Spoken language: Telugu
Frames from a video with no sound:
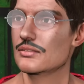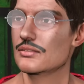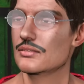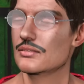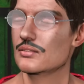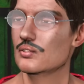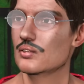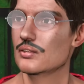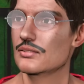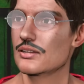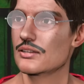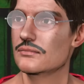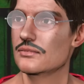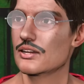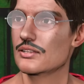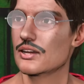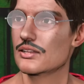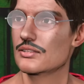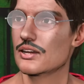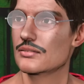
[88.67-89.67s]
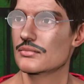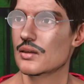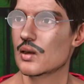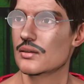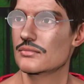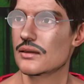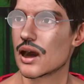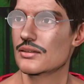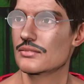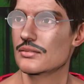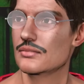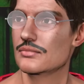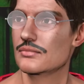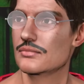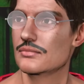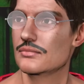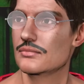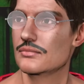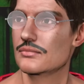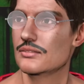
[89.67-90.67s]
కొంచెం తొందరగా తీసుకురాపో
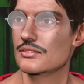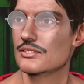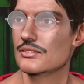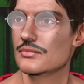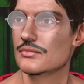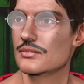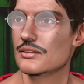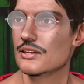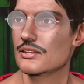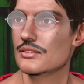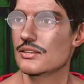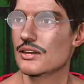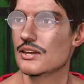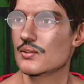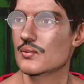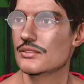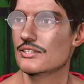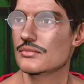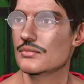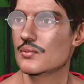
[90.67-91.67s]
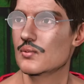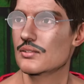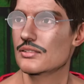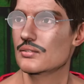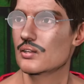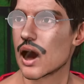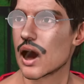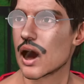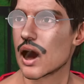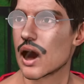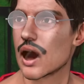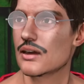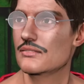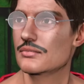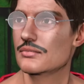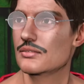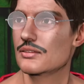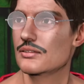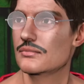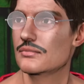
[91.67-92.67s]
చల్ల నీళ్ళ కోసం గొంతు
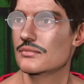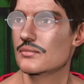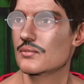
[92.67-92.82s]
ఎండిపోతుంది